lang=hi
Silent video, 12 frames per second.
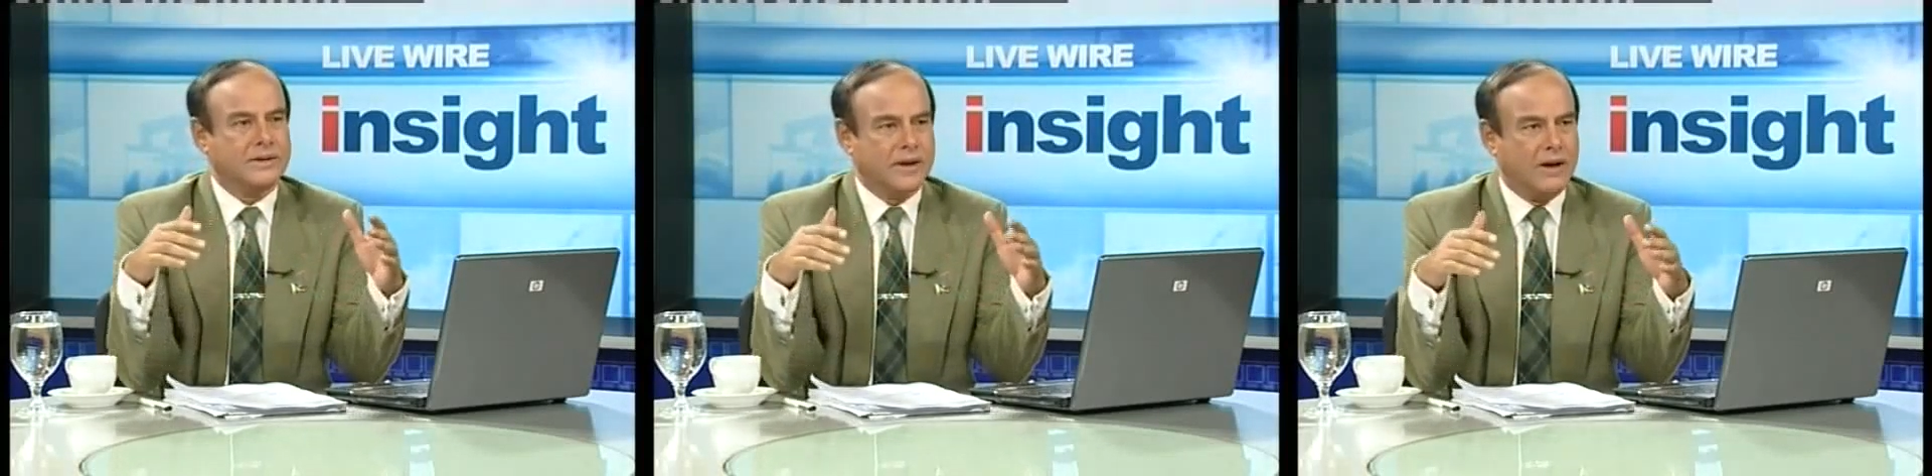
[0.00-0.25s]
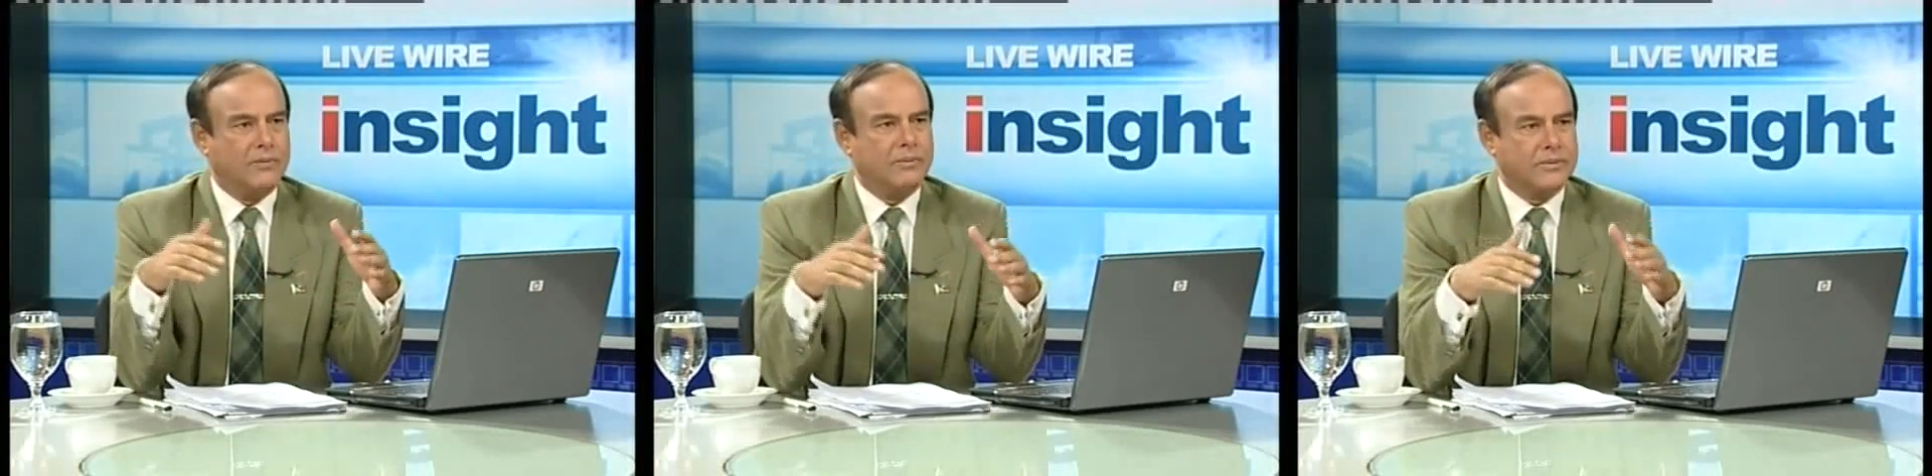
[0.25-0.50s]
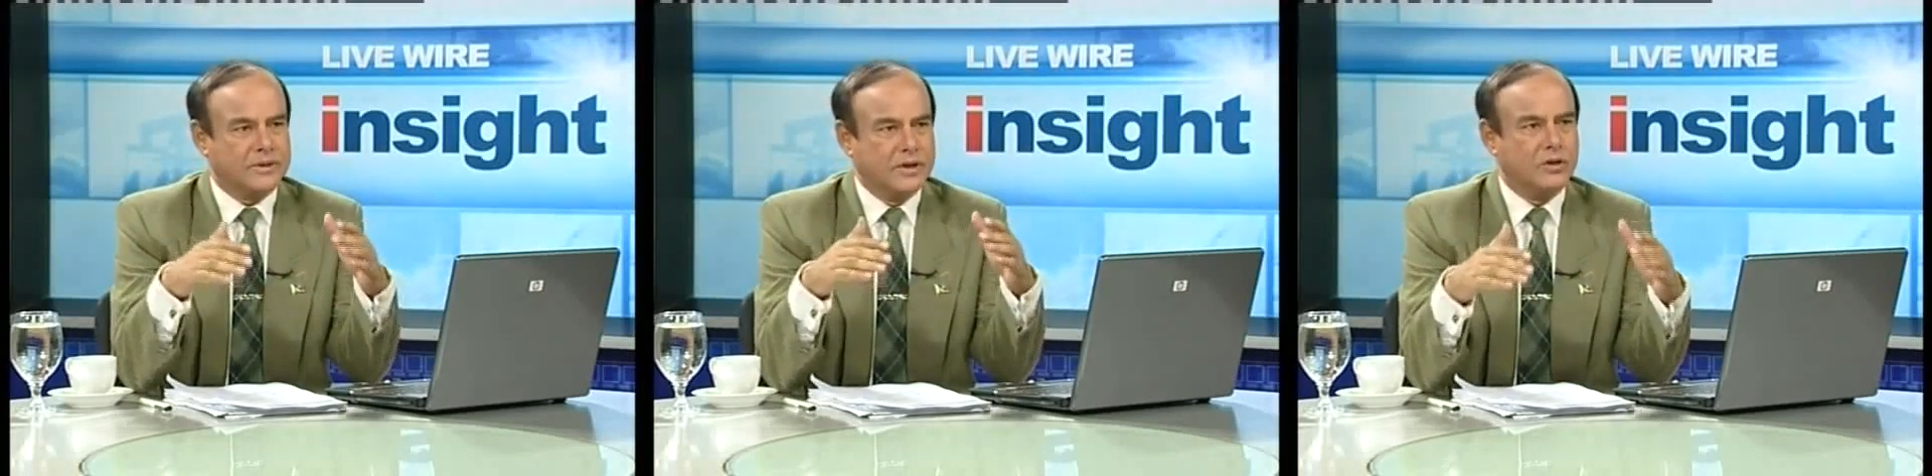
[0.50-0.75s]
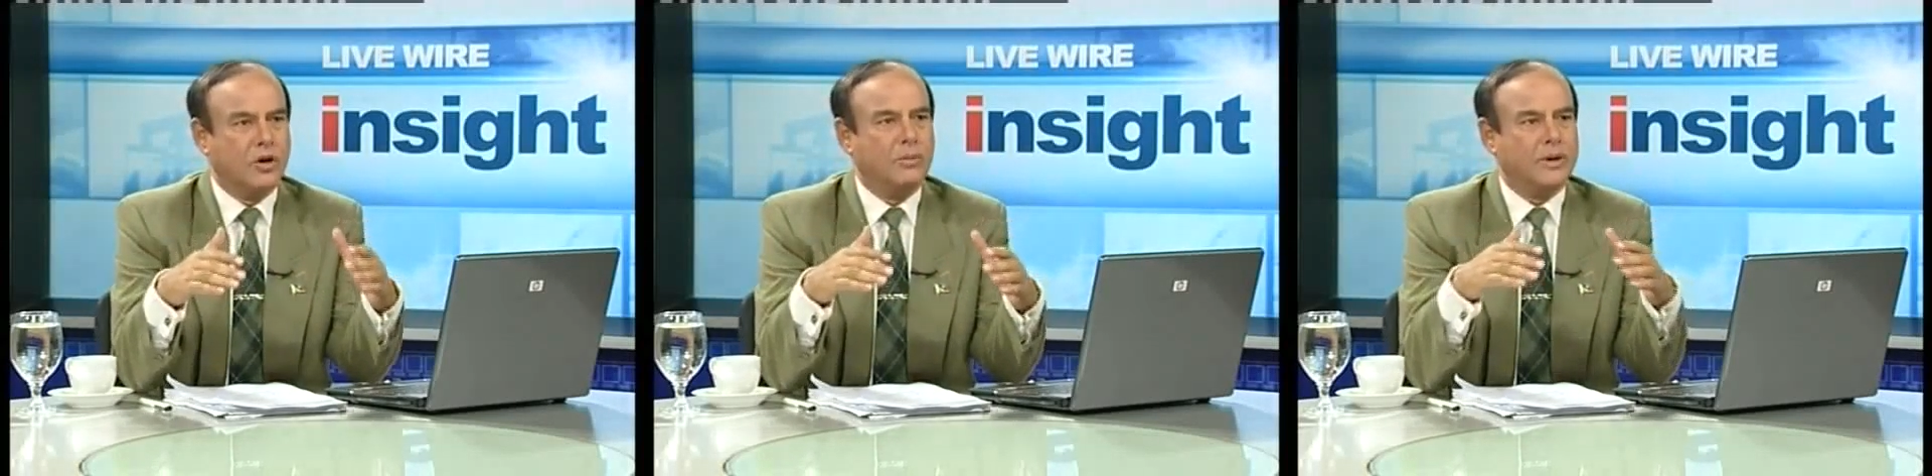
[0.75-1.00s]
निज़ाम
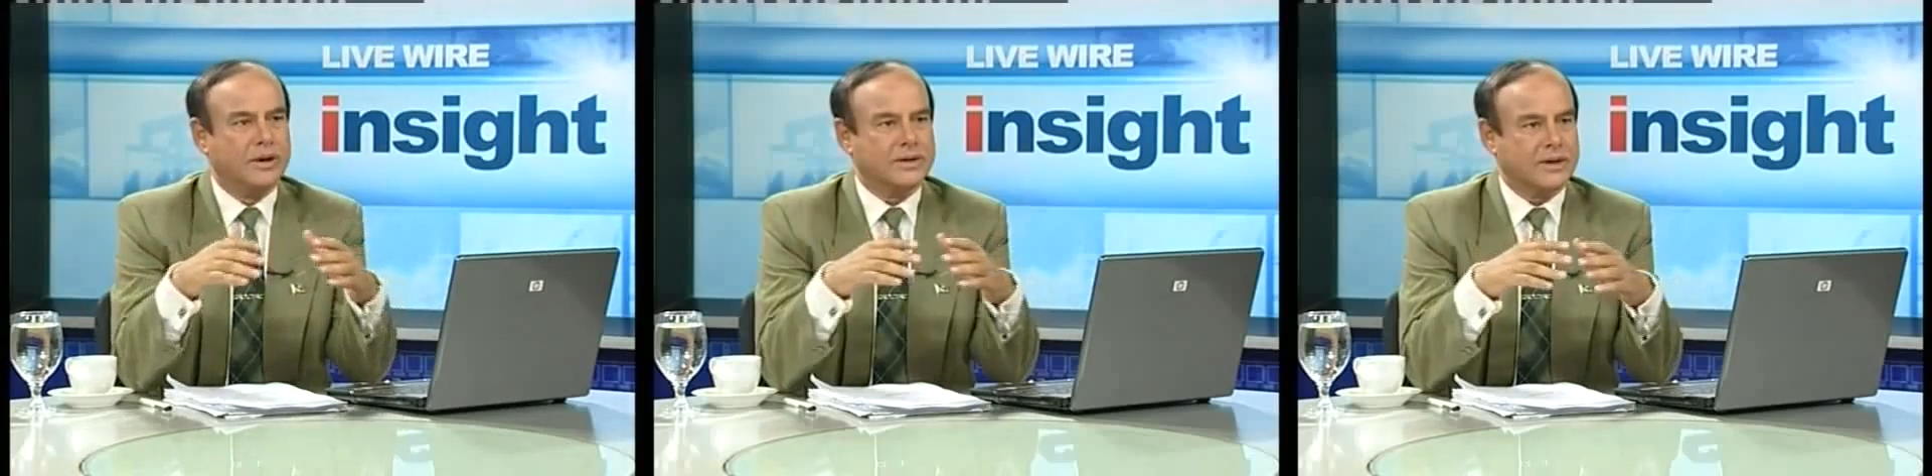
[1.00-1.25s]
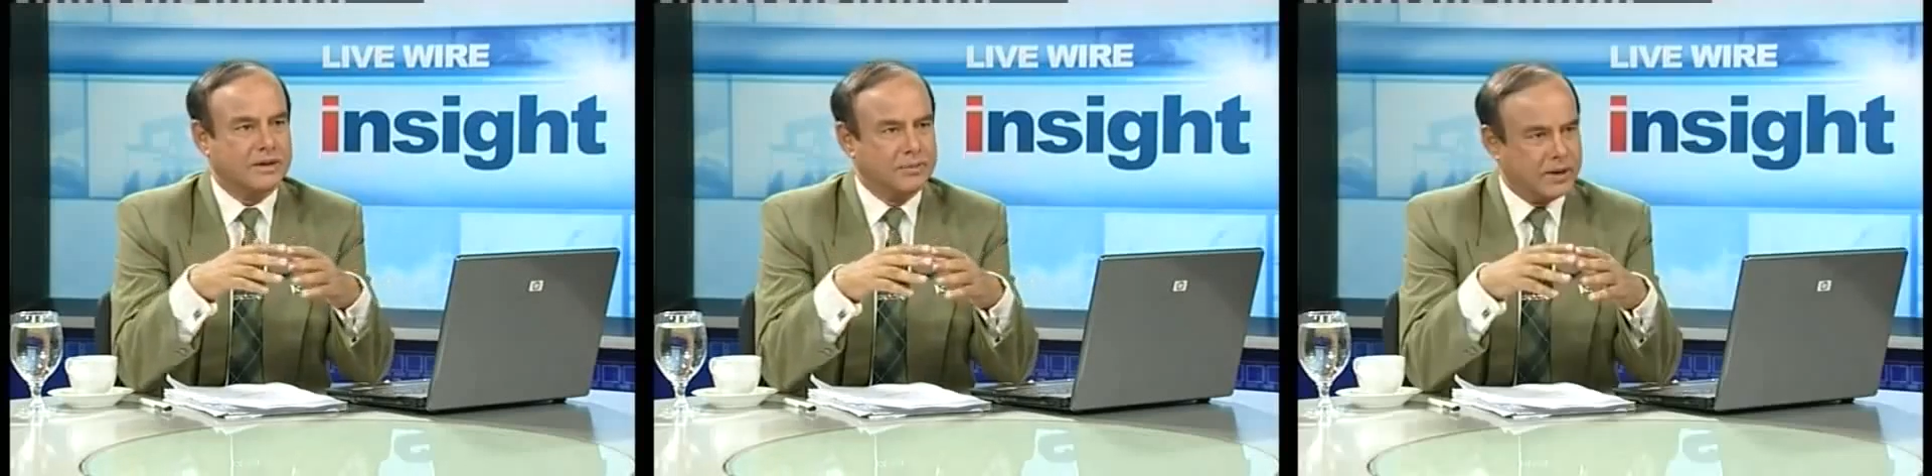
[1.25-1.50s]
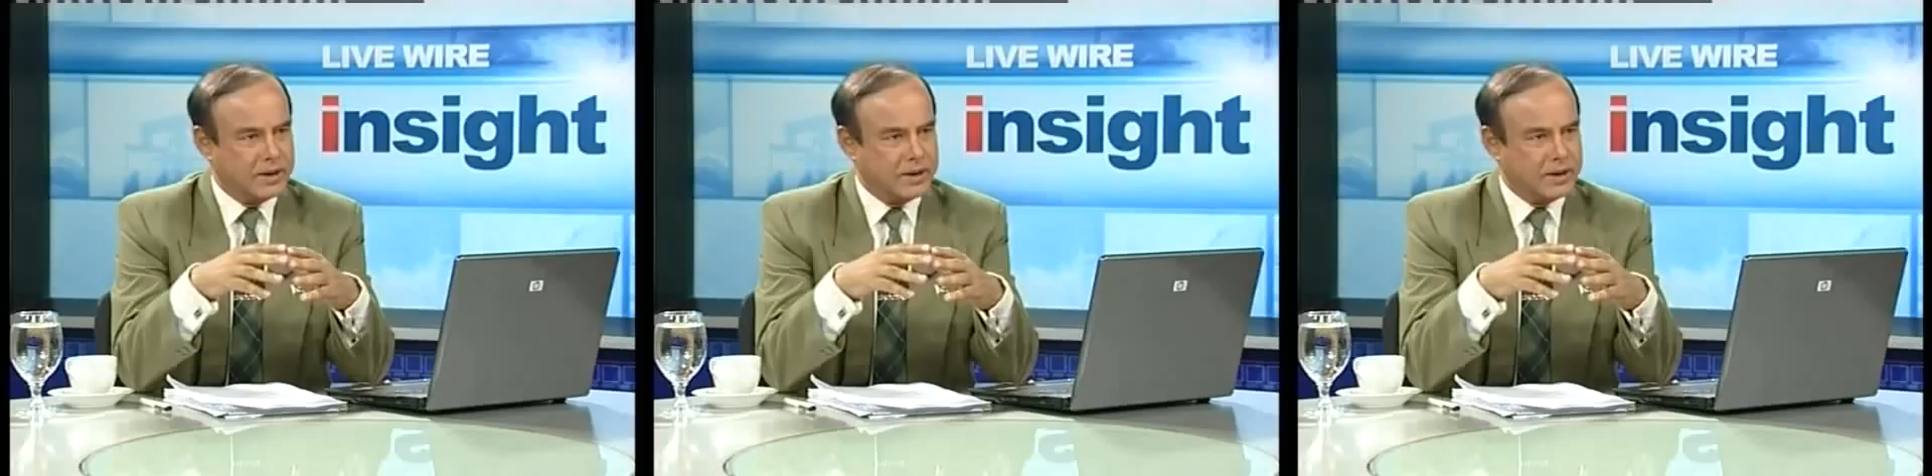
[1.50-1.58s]
सिंध गवर्नमेंट के साथ मिलकर